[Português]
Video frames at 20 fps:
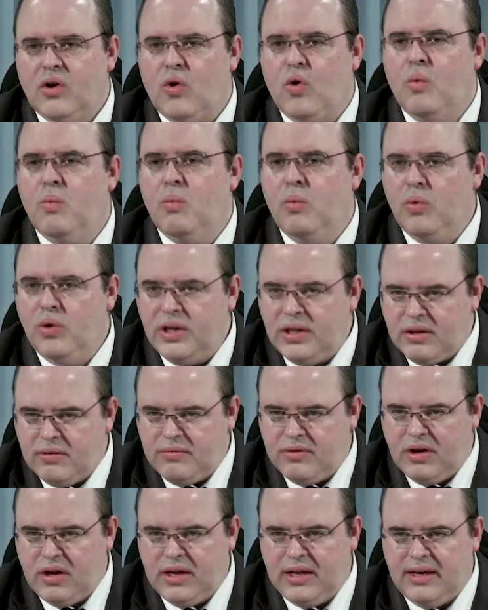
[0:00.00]
com muita
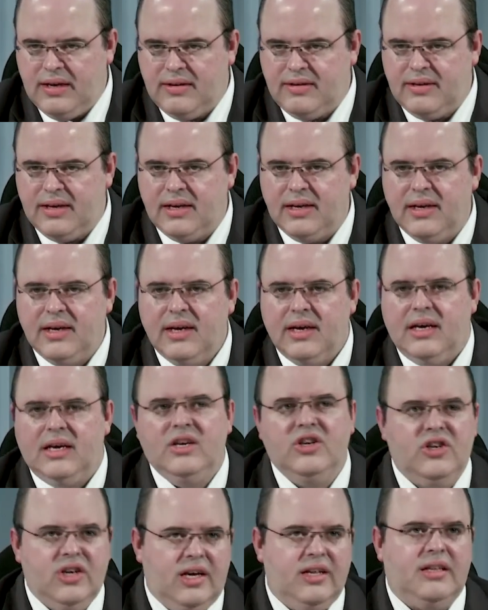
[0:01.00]
violência e
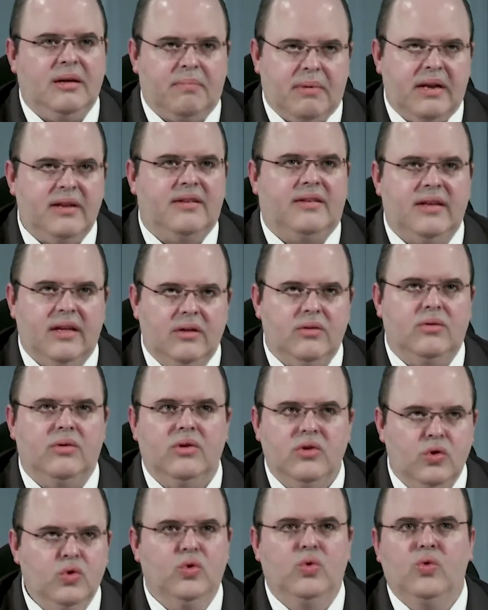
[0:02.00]
gente aparecendo
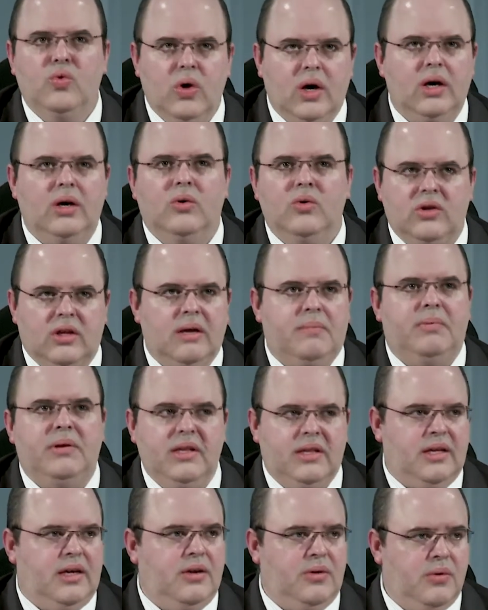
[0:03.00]
nua o tempo
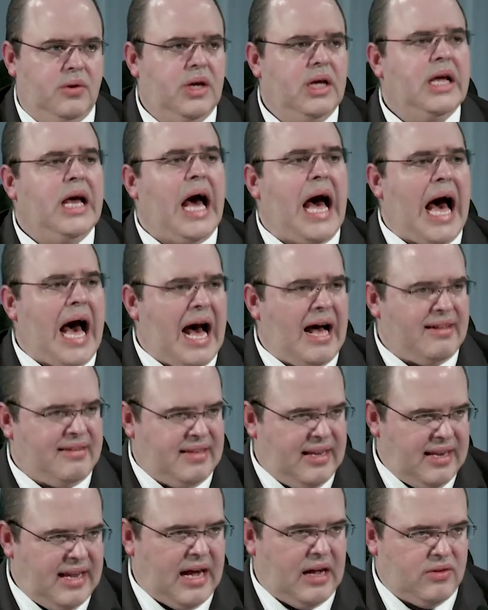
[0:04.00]
inteiro. Há
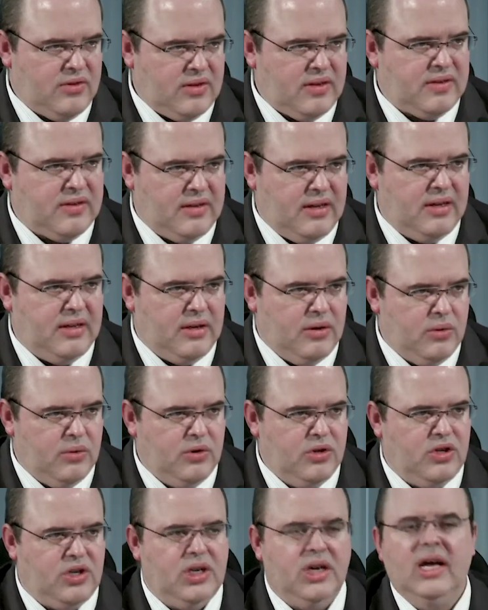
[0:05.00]
seriados assim ainda
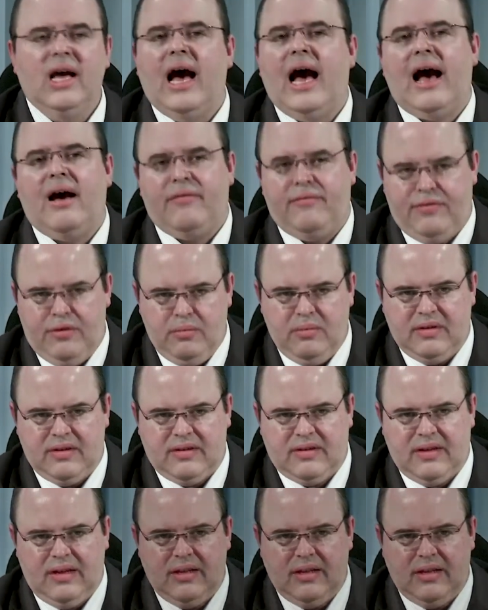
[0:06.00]
hoje, há filmes assim